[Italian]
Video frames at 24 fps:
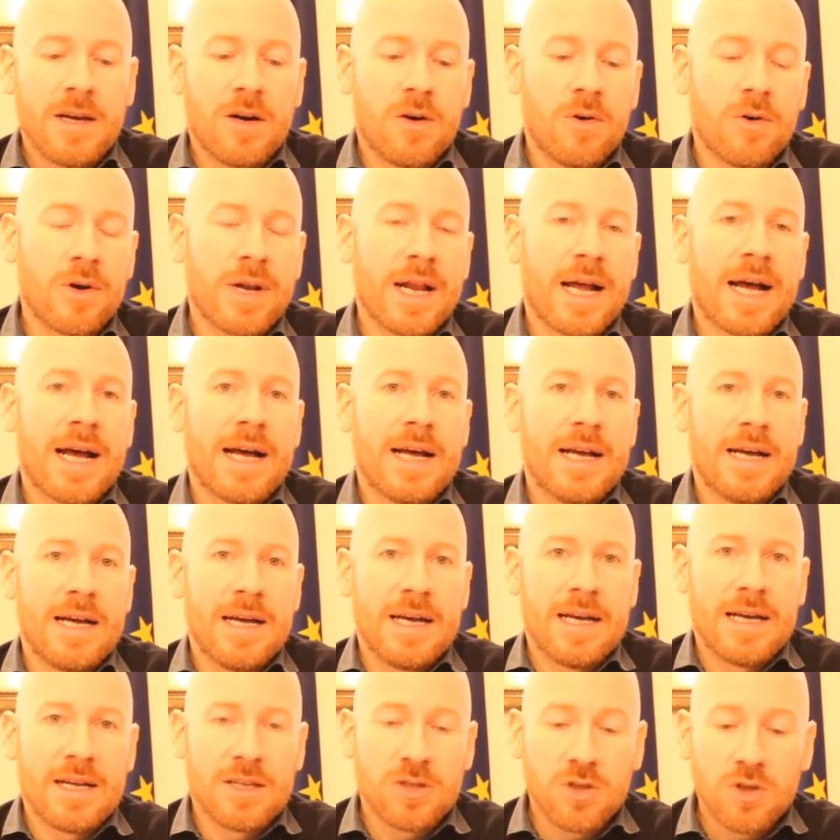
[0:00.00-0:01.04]

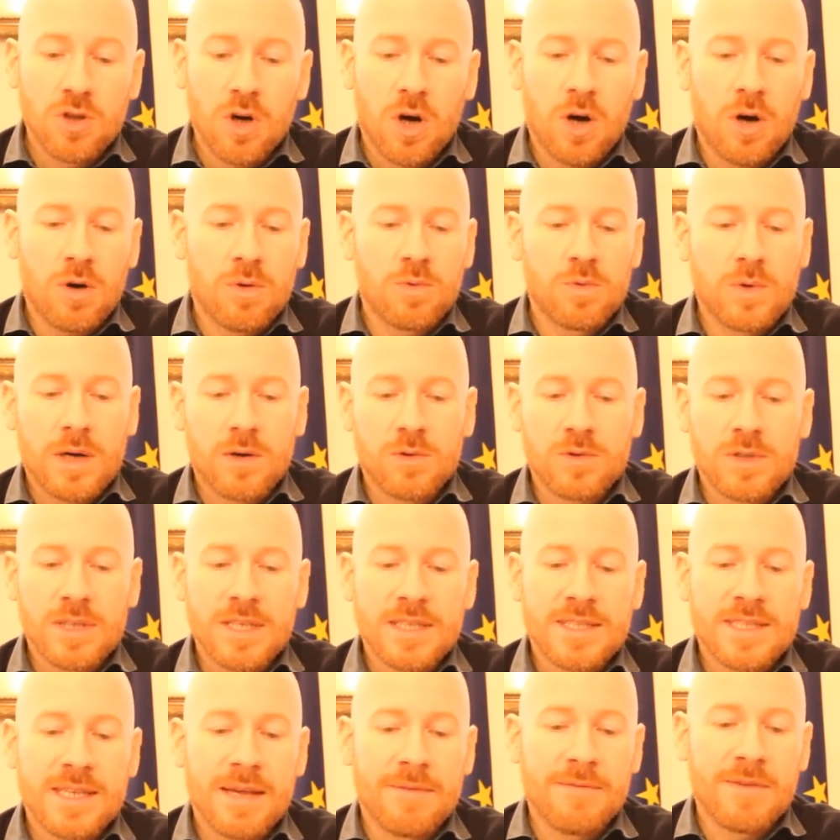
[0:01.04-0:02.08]
Ora eh, do una
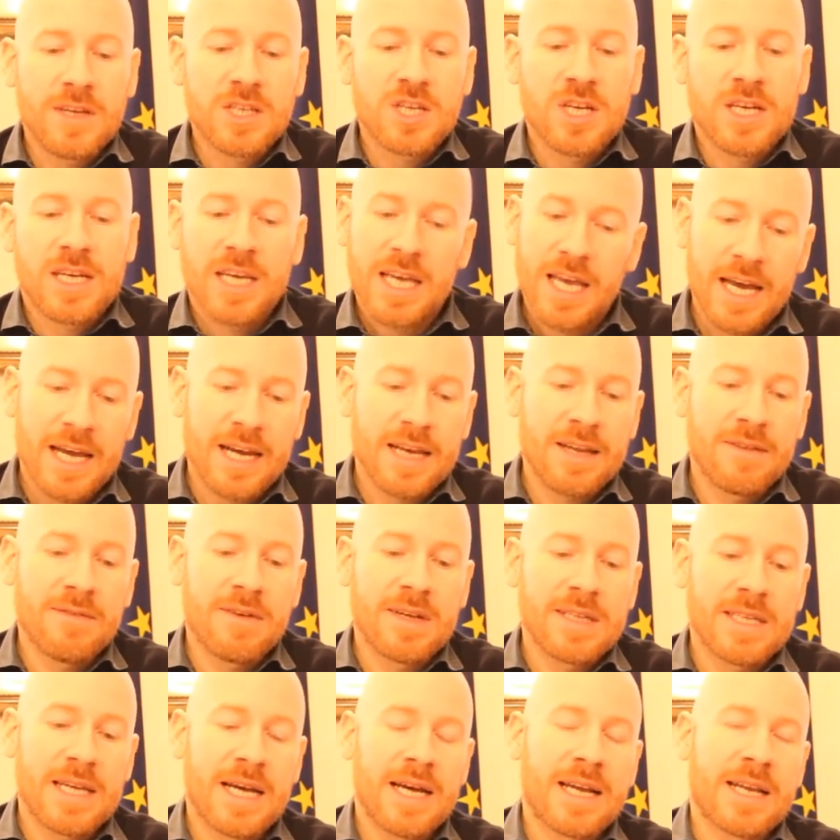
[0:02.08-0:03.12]
notizia invece che arriva
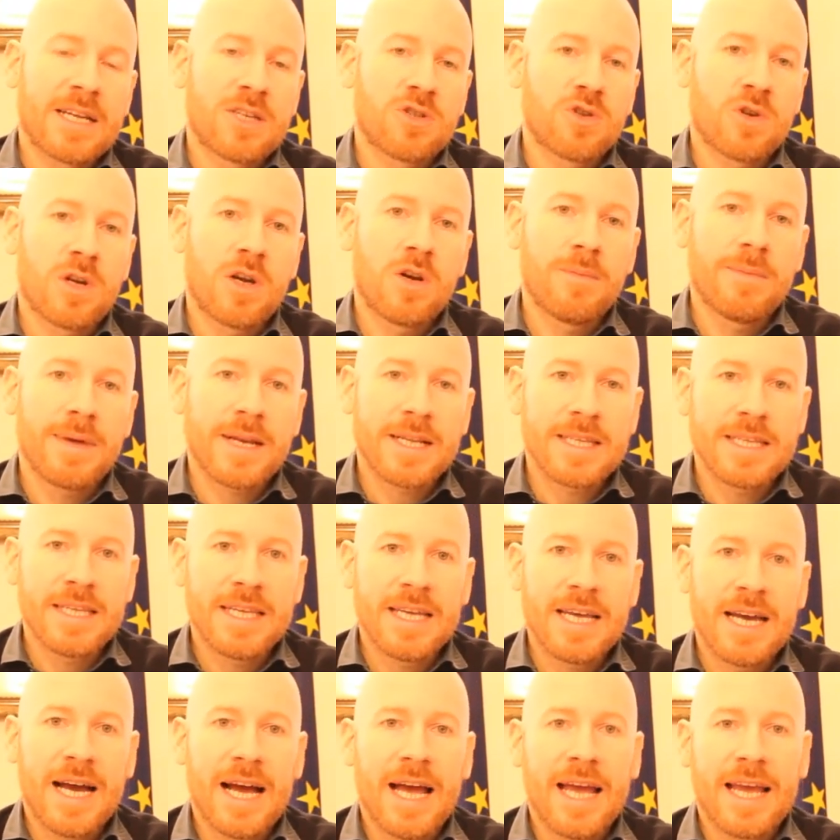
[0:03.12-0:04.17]
relativa da Regione
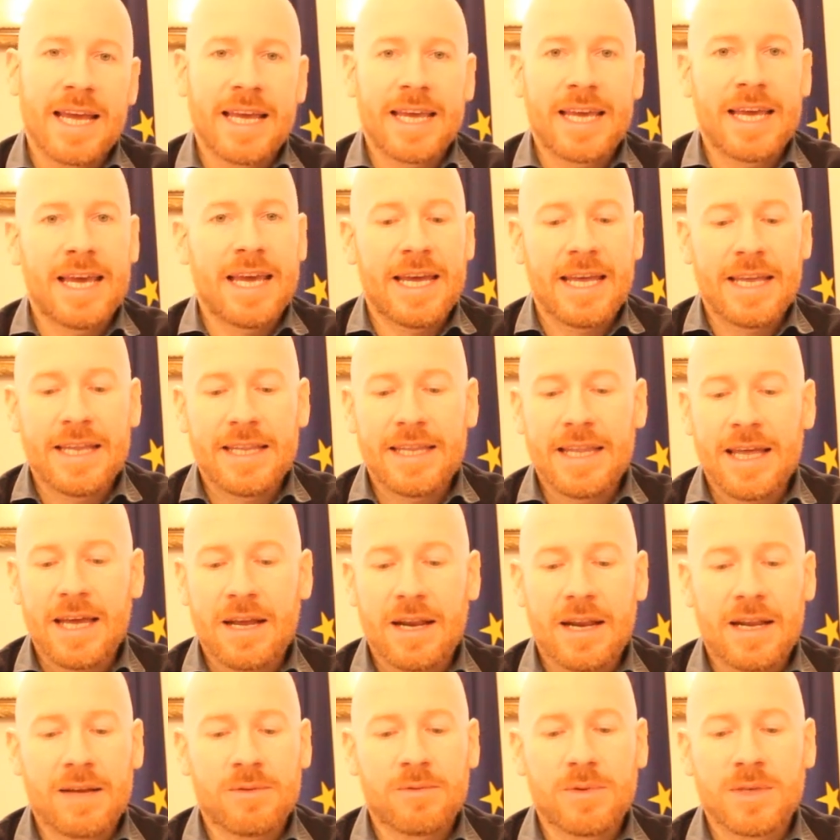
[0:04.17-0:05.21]
Lombardia e che è
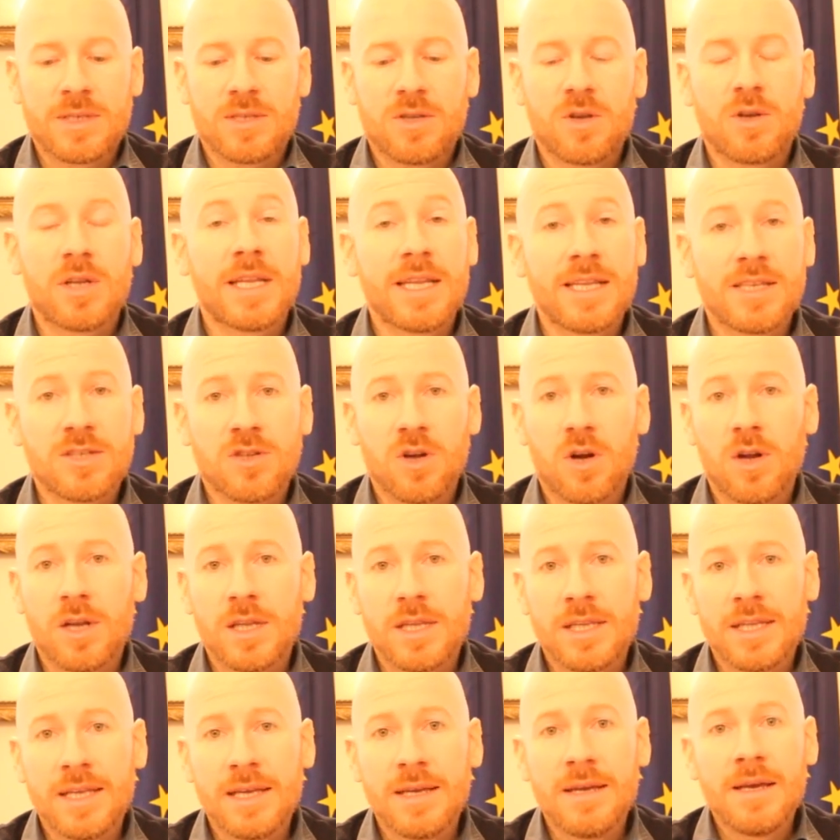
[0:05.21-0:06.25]
la questione dei
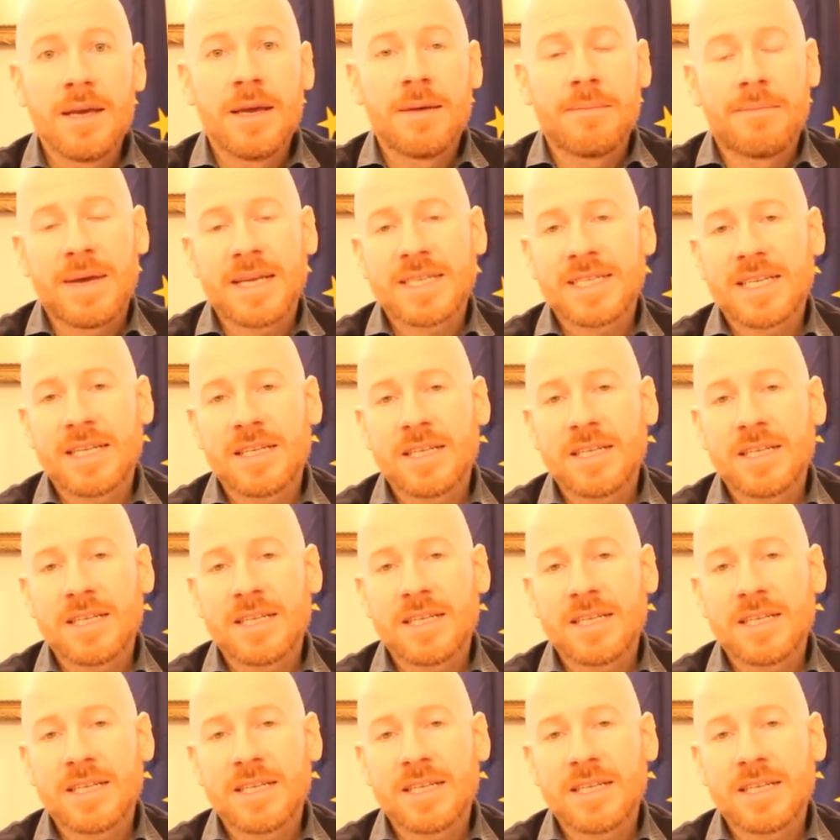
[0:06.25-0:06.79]
soldi messi a